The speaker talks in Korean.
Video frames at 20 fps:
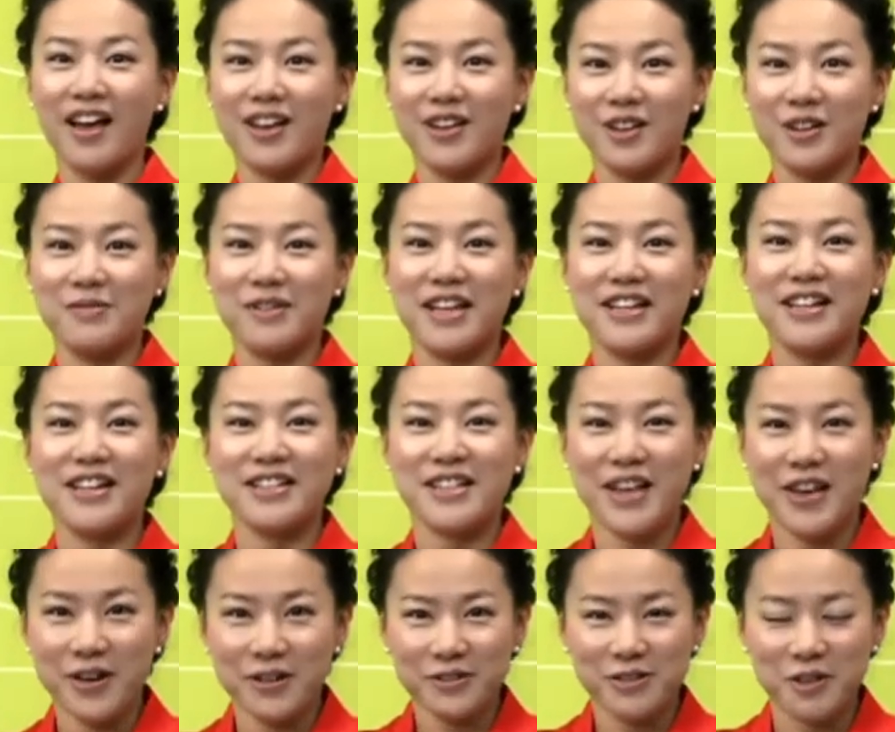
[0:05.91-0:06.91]
여러분
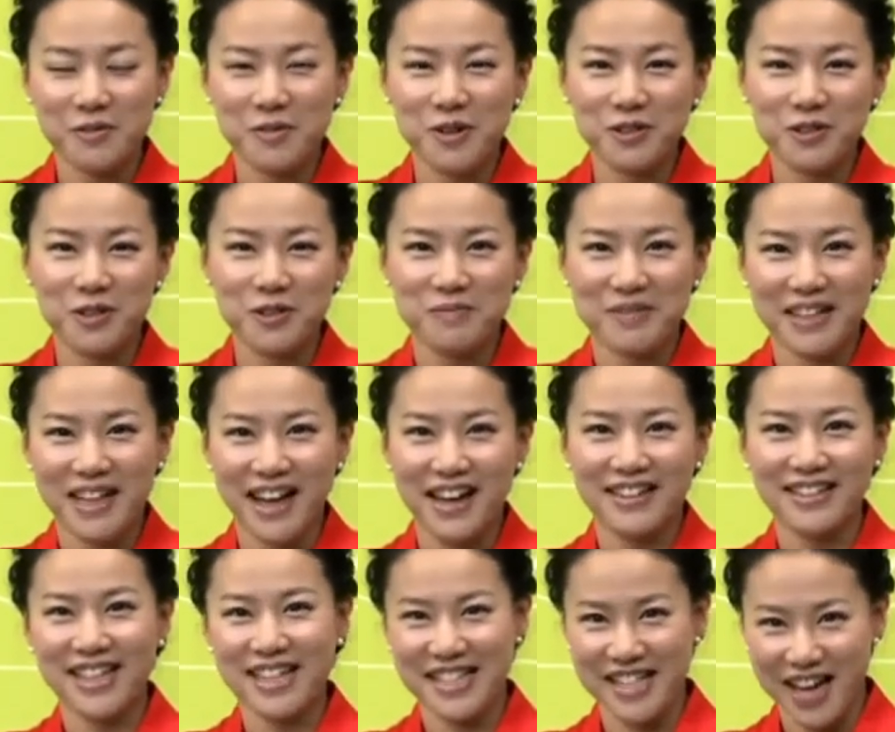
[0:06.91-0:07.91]
안녕하세요. 정명숙입니다.
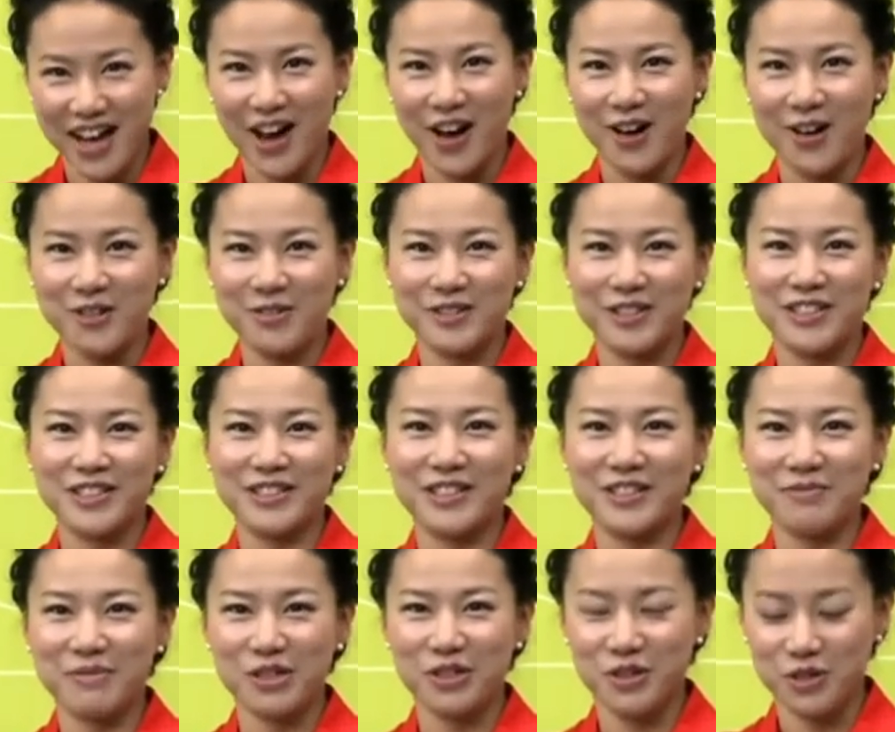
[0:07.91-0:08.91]

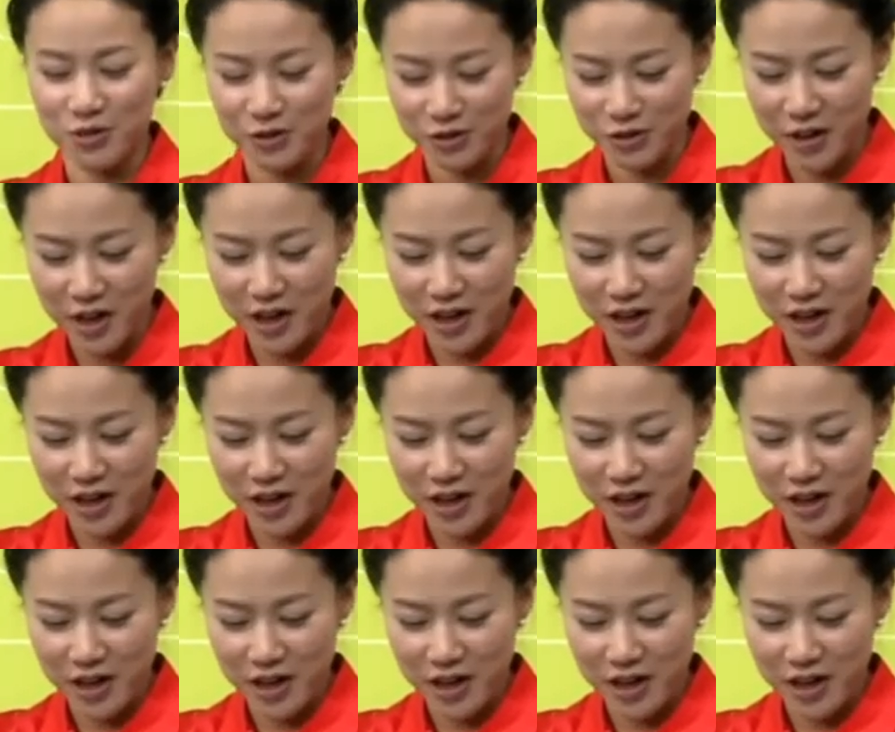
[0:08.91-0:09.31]
大家好,我是郑明书.